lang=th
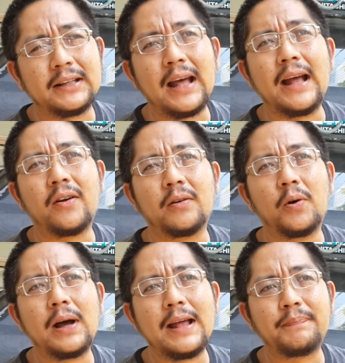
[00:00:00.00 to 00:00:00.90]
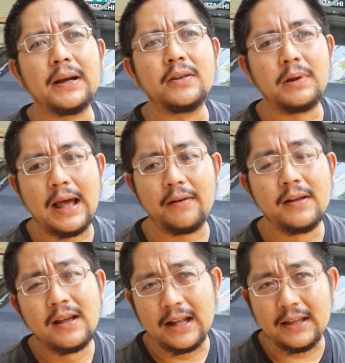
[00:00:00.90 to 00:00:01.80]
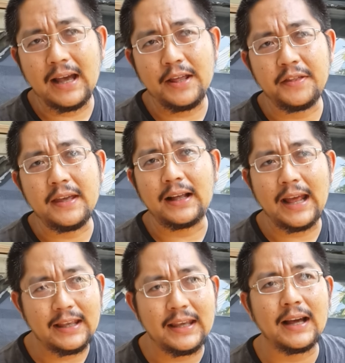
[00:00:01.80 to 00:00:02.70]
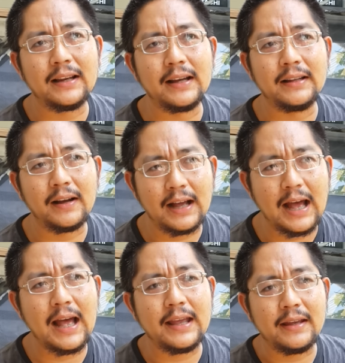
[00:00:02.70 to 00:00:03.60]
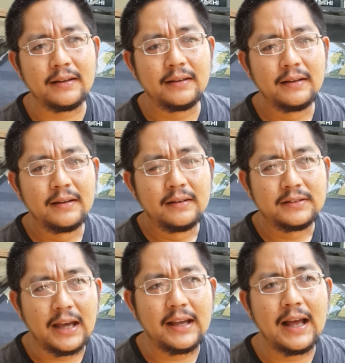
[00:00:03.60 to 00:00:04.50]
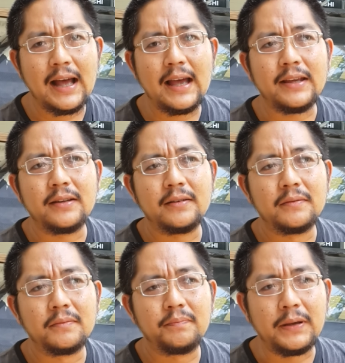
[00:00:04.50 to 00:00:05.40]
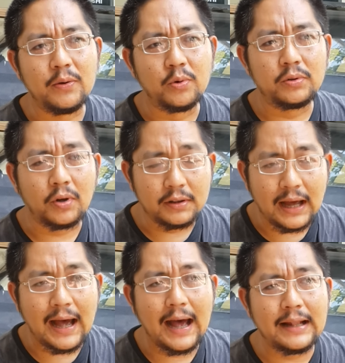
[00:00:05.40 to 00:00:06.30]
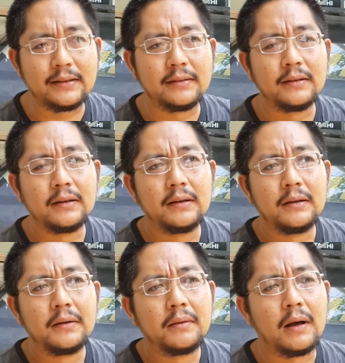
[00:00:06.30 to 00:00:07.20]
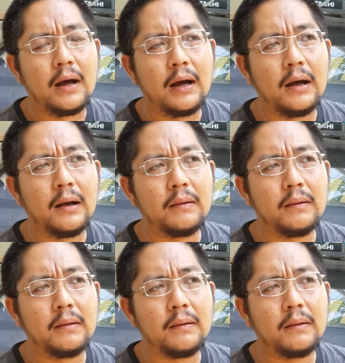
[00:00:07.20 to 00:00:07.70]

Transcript: มาตรฐานของโรงงานปืนอยู่แล้ว อันนี้ให้สีใกล้เคียงเลยแล้วง่าย ใช้ง่าย ผิวทนทาน ก็